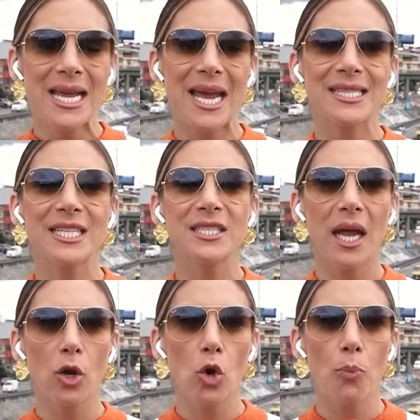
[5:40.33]
que es este
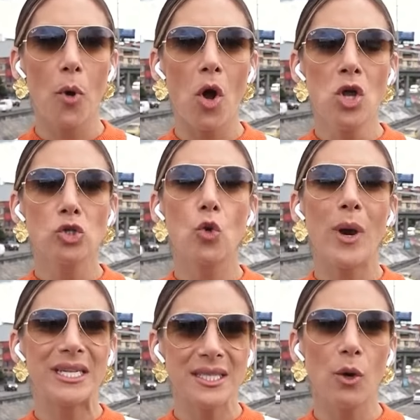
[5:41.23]
grupo
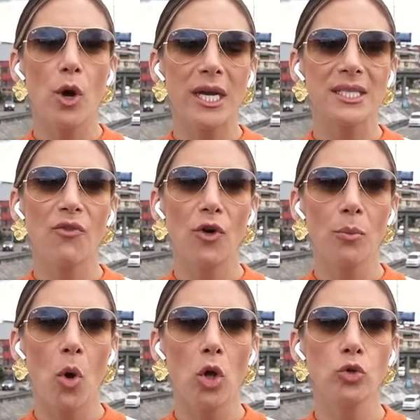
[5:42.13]
subversivo que se
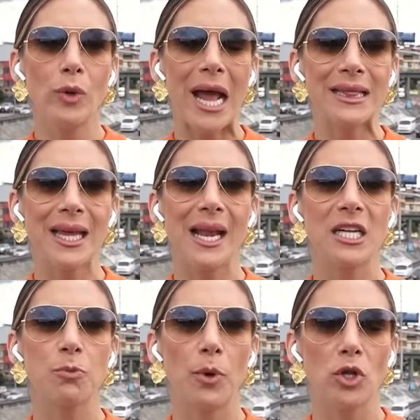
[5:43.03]
formó durante
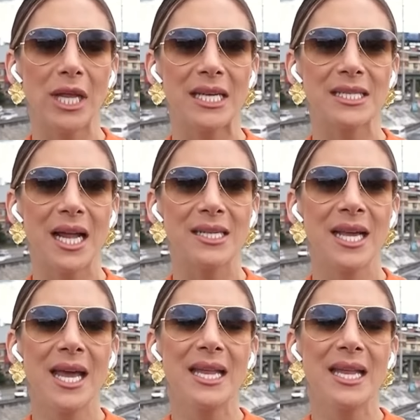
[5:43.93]
las protestas